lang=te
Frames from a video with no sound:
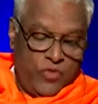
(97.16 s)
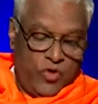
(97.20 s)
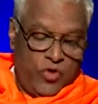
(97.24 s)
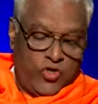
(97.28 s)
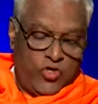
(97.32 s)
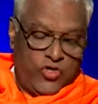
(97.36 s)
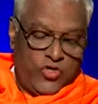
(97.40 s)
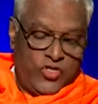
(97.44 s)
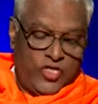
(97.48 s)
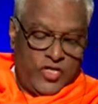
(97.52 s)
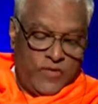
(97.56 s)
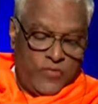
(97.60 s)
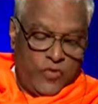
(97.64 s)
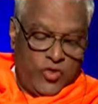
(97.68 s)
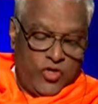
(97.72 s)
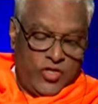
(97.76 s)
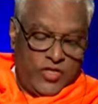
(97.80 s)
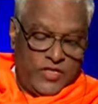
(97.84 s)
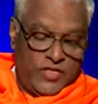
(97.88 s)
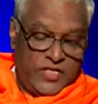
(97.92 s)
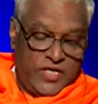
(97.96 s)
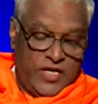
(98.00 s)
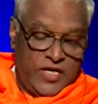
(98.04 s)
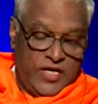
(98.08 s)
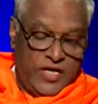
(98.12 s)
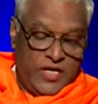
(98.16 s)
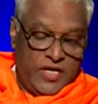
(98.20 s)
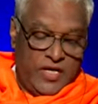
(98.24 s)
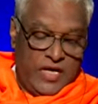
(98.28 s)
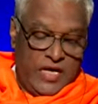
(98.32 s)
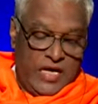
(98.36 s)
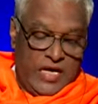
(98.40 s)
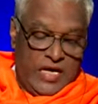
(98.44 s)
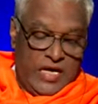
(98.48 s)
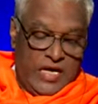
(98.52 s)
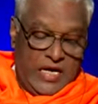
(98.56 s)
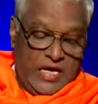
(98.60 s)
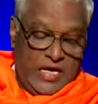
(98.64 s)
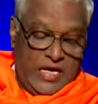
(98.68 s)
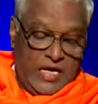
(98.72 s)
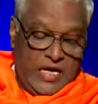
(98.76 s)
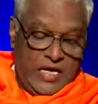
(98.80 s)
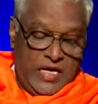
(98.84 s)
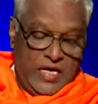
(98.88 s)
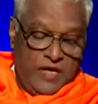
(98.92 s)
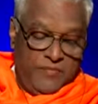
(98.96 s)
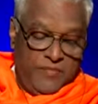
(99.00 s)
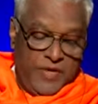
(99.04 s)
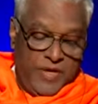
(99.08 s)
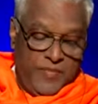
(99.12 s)
మొట్టమొదట
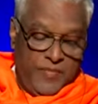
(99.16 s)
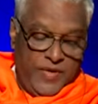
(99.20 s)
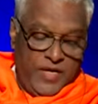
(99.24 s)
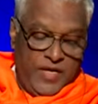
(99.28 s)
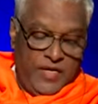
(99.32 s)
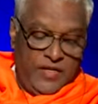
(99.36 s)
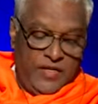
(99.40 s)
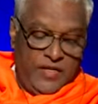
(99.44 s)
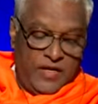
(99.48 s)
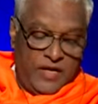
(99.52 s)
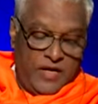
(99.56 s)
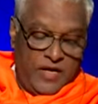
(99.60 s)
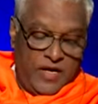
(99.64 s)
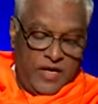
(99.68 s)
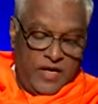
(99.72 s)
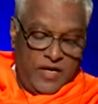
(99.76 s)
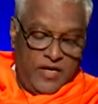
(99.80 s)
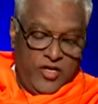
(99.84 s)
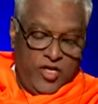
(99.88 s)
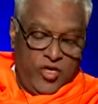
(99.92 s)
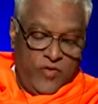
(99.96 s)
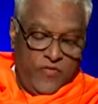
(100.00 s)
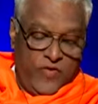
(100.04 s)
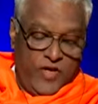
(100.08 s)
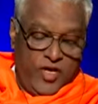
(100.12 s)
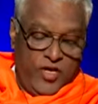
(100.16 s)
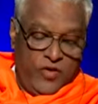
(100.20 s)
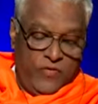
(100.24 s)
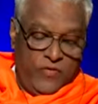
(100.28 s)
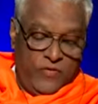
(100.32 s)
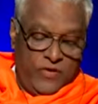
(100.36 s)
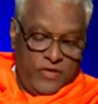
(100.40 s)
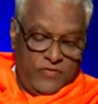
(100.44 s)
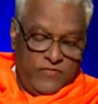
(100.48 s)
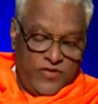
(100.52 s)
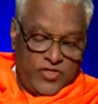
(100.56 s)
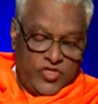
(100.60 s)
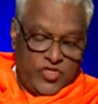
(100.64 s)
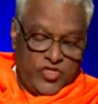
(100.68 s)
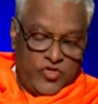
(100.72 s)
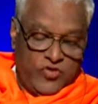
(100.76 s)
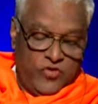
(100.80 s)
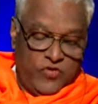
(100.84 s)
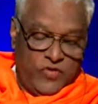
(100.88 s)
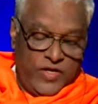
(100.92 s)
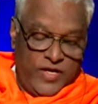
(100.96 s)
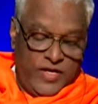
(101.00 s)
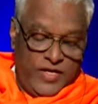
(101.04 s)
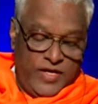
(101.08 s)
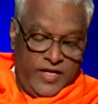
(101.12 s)
ఆమె మీద రాయి వేయు
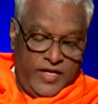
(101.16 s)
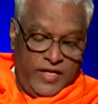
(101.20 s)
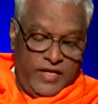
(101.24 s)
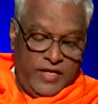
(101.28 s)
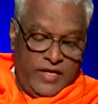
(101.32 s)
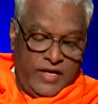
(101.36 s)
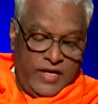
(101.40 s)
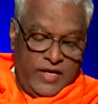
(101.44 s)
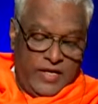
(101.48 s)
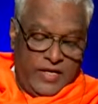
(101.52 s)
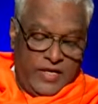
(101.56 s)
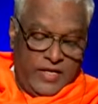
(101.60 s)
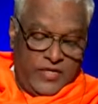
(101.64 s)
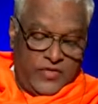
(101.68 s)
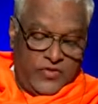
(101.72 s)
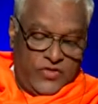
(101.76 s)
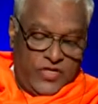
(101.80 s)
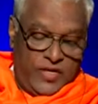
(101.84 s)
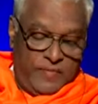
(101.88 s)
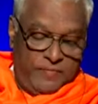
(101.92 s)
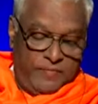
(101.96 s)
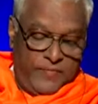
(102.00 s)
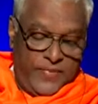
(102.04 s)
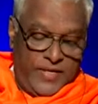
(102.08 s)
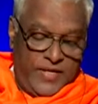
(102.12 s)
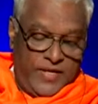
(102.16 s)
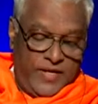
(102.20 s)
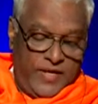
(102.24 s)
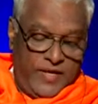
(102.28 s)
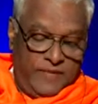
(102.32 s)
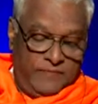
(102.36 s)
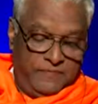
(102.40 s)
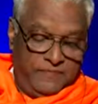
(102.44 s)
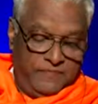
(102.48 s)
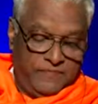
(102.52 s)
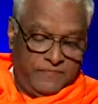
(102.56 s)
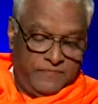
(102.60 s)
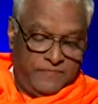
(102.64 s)
వచ్చును అని చెప్పిరి